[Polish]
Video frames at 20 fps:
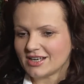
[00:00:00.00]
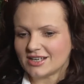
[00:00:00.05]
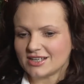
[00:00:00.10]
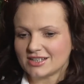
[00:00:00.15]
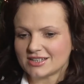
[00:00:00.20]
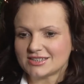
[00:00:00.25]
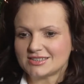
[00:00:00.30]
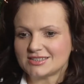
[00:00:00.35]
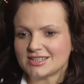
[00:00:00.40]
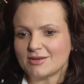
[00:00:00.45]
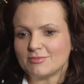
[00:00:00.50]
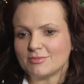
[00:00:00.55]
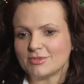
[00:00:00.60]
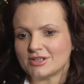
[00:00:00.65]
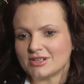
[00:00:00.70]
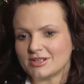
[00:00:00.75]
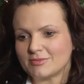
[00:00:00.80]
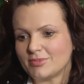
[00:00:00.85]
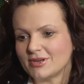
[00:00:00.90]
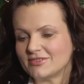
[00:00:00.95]
E,
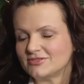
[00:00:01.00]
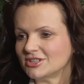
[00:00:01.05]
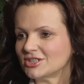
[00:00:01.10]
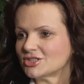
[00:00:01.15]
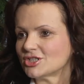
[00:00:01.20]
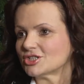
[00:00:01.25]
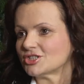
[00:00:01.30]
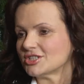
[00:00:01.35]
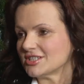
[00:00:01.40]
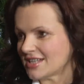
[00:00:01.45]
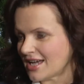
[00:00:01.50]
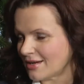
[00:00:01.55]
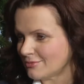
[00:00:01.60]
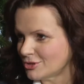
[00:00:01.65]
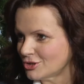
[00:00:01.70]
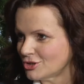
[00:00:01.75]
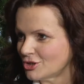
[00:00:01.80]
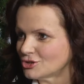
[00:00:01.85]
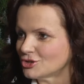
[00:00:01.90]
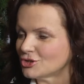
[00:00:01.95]
chcemy pewne rzeczy
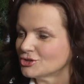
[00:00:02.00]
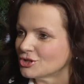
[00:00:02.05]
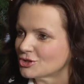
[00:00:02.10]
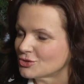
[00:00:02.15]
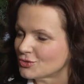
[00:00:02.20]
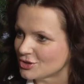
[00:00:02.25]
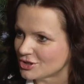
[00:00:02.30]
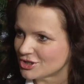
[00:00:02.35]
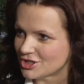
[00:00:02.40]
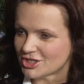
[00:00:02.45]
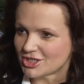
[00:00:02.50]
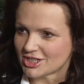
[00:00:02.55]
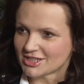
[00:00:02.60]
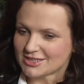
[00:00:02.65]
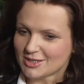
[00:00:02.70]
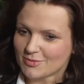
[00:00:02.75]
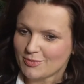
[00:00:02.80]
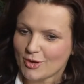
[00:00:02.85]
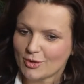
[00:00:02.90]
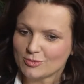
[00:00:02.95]
zamknąć, o niektórych rzeczach
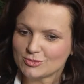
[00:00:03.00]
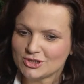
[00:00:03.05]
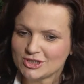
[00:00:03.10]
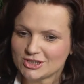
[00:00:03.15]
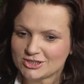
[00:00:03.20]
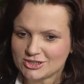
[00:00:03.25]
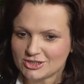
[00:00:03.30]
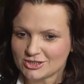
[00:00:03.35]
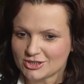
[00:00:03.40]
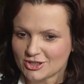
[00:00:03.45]
zapomnieć i